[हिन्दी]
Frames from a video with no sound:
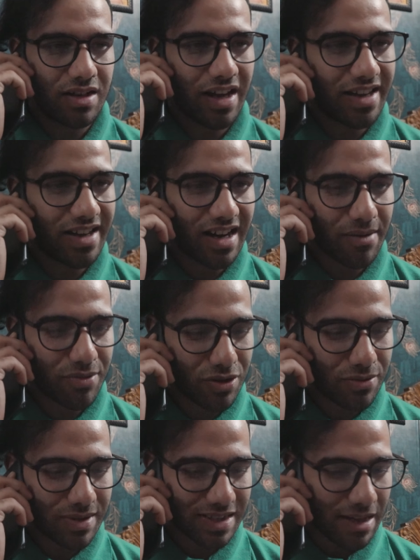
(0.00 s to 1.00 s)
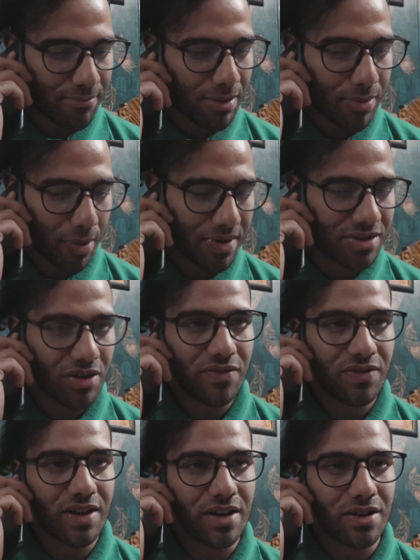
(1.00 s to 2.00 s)
नहीं यार अभी तो मैं सैंपल पेपर
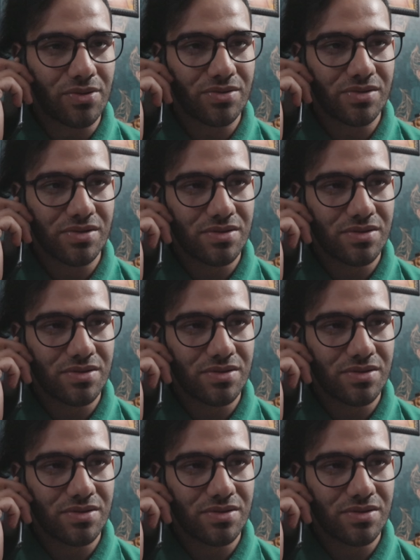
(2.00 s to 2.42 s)
सॉल्व कर रहा हूँ